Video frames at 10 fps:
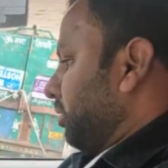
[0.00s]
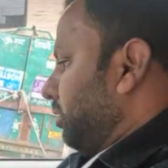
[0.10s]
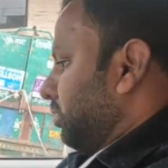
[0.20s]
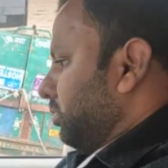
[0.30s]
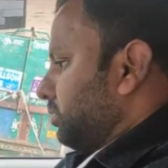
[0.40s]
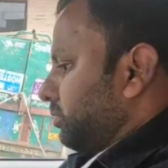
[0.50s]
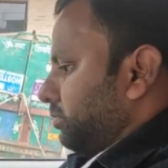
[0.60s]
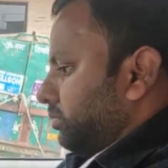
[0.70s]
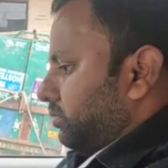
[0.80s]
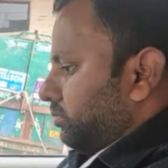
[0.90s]
और
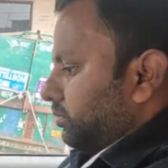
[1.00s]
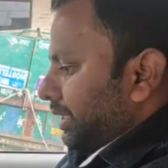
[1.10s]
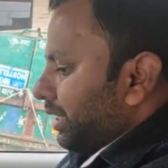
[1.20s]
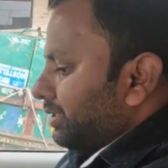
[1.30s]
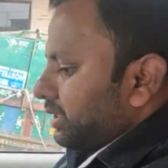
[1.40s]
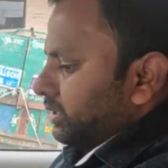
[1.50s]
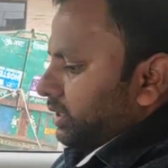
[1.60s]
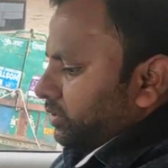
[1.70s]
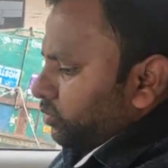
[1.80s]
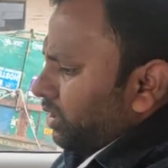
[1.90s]
चैनल चेंज
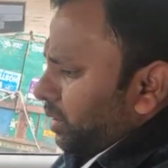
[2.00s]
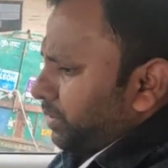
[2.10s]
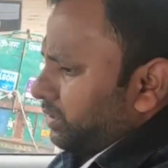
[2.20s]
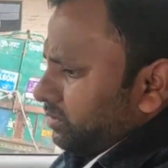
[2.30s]
कर सकते हो लगभग